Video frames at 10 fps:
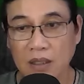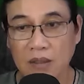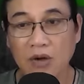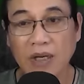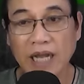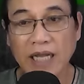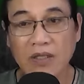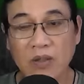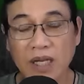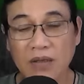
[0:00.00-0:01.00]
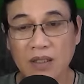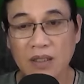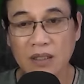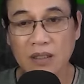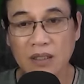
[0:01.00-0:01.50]
Còn ai vô đây
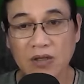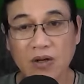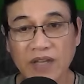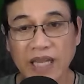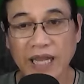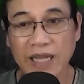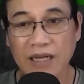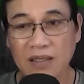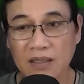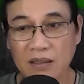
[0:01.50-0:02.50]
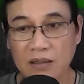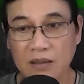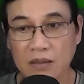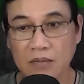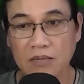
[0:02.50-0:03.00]
nữa? Là con Vi An đó.
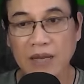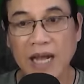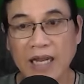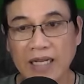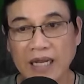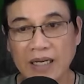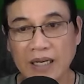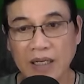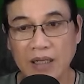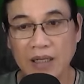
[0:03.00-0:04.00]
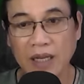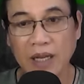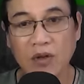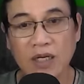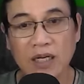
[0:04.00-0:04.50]
Ba ngày nay
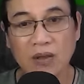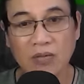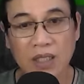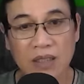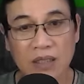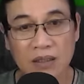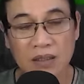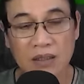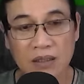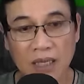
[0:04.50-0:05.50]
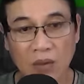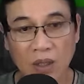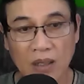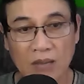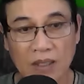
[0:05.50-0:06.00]
em có đến công ty Hứa Dương đâu,
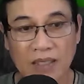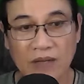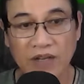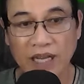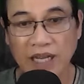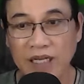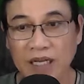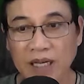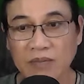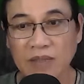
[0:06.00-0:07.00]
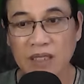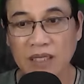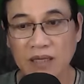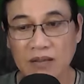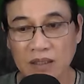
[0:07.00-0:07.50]
là sao Vi An khiến em tức
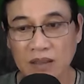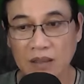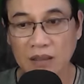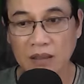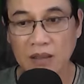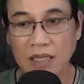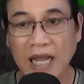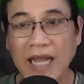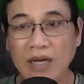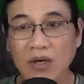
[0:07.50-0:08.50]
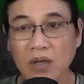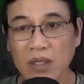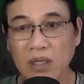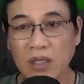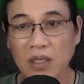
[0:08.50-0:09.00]
giận được? Ai
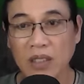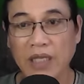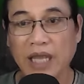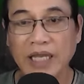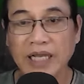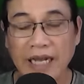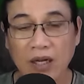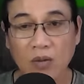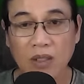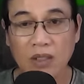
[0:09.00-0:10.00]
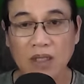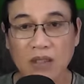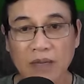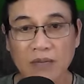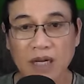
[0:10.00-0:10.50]
nói? Kể ra không có
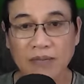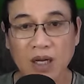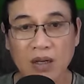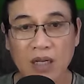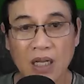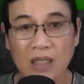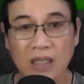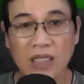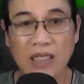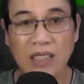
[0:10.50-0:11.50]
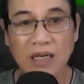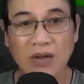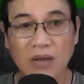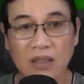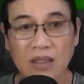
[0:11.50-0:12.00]
trực tiếp gặp nó, thì nhìn thấy
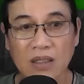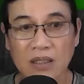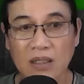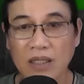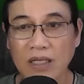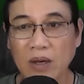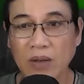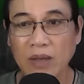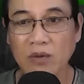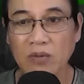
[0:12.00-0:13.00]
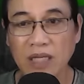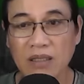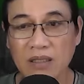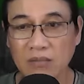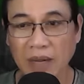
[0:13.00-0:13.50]
nó tươi cười ở đâu em cũng thấy
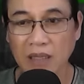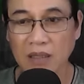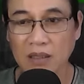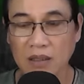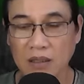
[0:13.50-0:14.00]
ngứa mắt à.